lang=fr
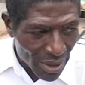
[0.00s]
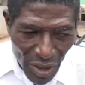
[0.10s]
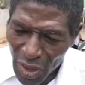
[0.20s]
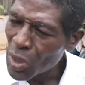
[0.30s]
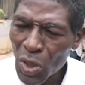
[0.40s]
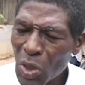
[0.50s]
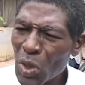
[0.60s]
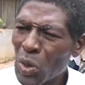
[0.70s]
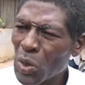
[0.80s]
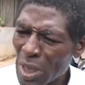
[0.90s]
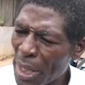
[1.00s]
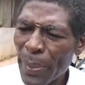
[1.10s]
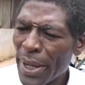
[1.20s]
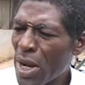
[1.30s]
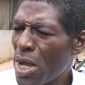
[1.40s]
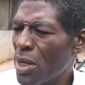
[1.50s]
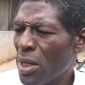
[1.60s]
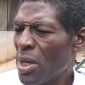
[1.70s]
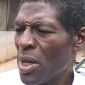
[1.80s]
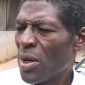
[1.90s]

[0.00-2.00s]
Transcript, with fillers: ce que les parents